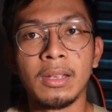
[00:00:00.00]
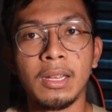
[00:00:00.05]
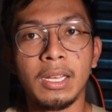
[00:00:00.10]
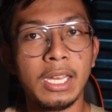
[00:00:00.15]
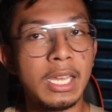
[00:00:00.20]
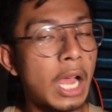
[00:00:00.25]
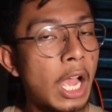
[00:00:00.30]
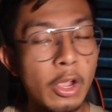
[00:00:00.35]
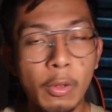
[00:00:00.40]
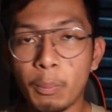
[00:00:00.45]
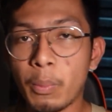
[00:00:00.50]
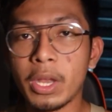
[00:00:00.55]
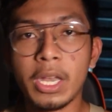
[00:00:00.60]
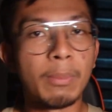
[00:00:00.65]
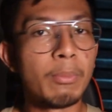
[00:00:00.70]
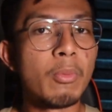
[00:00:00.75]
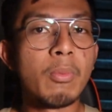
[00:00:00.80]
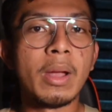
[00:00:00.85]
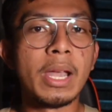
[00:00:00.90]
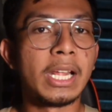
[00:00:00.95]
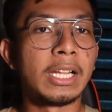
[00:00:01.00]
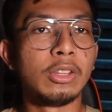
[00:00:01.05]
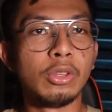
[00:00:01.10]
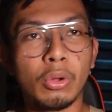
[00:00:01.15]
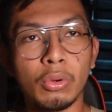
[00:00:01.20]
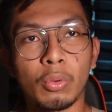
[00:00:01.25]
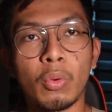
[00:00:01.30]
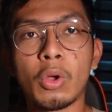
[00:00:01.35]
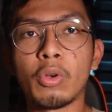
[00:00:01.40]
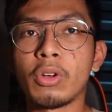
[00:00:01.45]
Hindi na kayo pwede bumalik
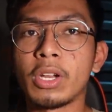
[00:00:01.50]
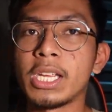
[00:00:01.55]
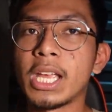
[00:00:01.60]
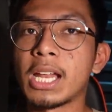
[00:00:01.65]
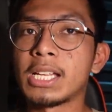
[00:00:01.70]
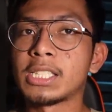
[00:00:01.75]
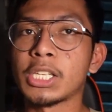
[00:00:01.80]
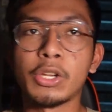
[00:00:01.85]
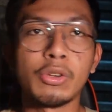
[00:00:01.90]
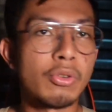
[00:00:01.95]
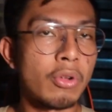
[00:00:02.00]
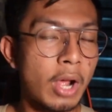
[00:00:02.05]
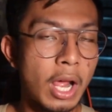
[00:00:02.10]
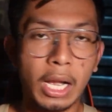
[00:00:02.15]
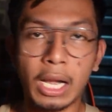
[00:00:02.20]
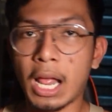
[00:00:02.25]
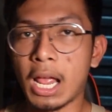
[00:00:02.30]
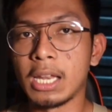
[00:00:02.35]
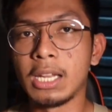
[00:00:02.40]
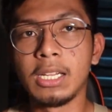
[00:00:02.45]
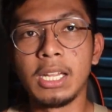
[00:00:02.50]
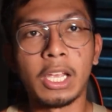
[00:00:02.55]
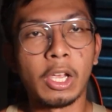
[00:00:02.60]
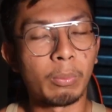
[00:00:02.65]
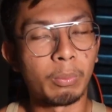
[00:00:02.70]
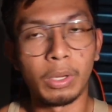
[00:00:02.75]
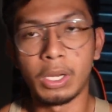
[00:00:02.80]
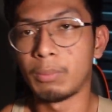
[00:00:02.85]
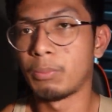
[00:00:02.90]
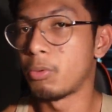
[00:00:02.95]
doon. Kung ano nangyari sa inyo nung karaan, hindi
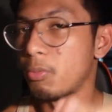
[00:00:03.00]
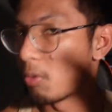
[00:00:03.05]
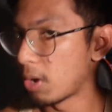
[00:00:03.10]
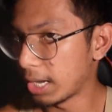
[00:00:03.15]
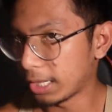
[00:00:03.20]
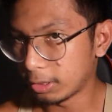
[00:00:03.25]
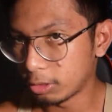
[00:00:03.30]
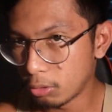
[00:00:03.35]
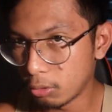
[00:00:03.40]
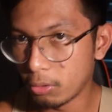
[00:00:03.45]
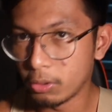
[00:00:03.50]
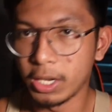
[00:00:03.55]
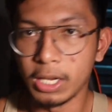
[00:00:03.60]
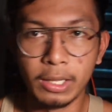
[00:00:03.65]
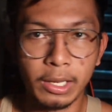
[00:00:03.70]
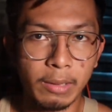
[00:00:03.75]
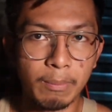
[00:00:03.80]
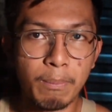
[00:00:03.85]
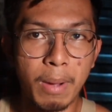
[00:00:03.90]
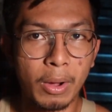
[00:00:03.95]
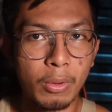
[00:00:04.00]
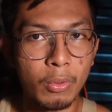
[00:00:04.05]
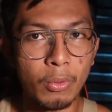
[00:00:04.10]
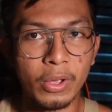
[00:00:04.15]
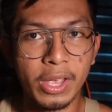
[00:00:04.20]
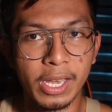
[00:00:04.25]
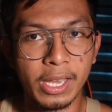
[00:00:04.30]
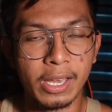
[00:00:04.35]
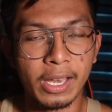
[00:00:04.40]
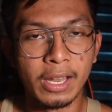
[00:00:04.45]
kayo pwede bumalik doon and
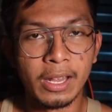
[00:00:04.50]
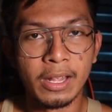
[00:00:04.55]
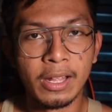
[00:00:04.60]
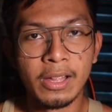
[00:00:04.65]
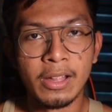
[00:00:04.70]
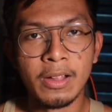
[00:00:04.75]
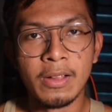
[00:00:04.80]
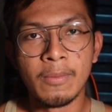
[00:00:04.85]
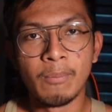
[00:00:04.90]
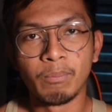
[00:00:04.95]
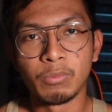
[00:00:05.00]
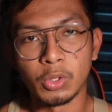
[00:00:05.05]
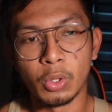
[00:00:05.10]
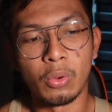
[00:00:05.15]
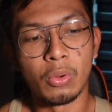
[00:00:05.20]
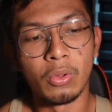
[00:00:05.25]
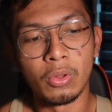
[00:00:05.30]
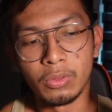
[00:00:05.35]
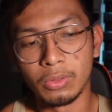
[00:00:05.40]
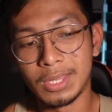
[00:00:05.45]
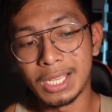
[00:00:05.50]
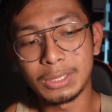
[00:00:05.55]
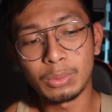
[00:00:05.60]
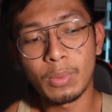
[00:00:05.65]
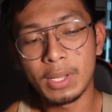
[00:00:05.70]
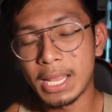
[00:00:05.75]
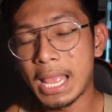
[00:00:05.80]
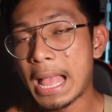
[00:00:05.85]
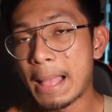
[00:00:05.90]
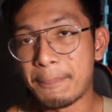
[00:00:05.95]
baguhin. So, that's
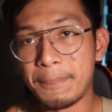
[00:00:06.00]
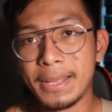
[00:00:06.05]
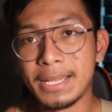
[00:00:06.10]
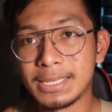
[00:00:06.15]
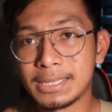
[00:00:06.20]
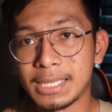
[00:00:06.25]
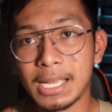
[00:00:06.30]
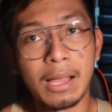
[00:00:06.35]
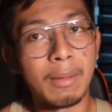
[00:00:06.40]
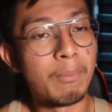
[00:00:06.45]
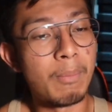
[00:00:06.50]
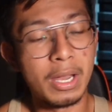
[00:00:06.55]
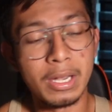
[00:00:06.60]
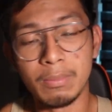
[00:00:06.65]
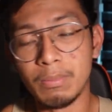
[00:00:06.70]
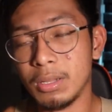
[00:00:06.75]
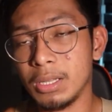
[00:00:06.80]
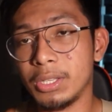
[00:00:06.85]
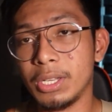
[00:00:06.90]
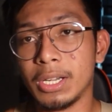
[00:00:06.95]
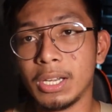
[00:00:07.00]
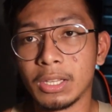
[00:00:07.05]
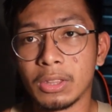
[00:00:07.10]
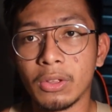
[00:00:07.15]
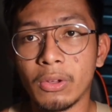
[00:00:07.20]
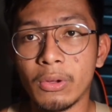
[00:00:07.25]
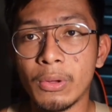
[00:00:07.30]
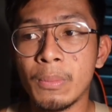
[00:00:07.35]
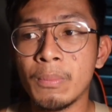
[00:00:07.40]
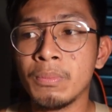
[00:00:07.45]
what happened sa bodybuilder na
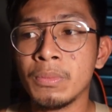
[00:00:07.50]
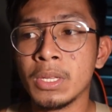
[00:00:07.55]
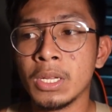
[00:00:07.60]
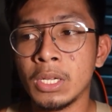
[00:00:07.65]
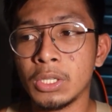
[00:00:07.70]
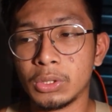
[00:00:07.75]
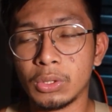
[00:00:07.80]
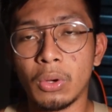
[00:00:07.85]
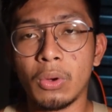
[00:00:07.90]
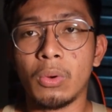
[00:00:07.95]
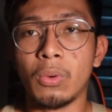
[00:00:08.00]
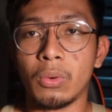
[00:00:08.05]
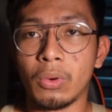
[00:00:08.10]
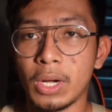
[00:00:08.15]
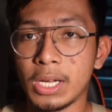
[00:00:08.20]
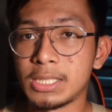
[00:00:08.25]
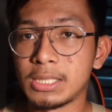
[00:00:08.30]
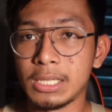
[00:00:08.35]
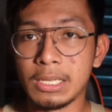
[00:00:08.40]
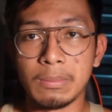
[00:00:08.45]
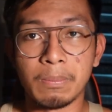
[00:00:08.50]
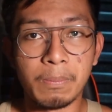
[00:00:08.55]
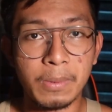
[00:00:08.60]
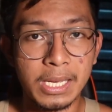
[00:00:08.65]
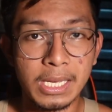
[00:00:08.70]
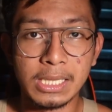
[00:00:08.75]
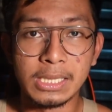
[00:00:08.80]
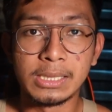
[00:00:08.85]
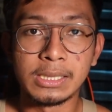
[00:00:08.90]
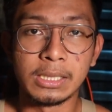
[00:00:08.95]
to. So, rest in
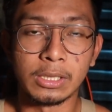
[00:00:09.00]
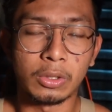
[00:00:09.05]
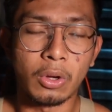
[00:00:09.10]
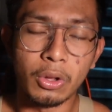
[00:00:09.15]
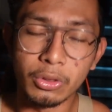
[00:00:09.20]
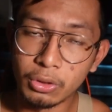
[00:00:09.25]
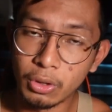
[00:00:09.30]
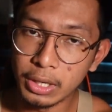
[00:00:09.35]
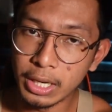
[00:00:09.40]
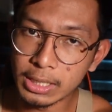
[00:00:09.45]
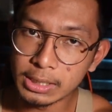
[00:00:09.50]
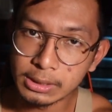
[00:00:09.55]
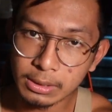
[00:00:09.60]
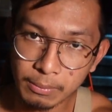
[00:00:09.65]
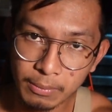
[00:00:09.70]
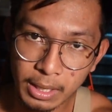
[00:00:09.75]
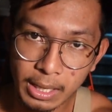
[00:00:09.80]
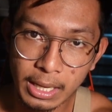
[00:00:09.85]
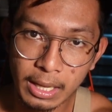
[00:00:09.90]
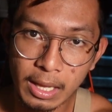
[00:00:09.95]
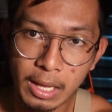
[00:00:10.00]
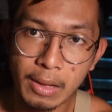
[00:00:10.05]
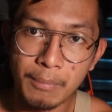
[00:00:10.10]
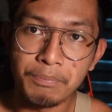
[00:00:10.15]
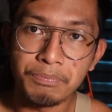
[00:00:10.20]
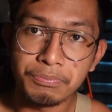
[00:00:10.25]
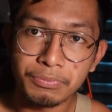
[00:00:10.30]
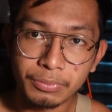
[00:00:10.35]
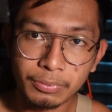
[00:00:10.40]
peace. Condolence sa mga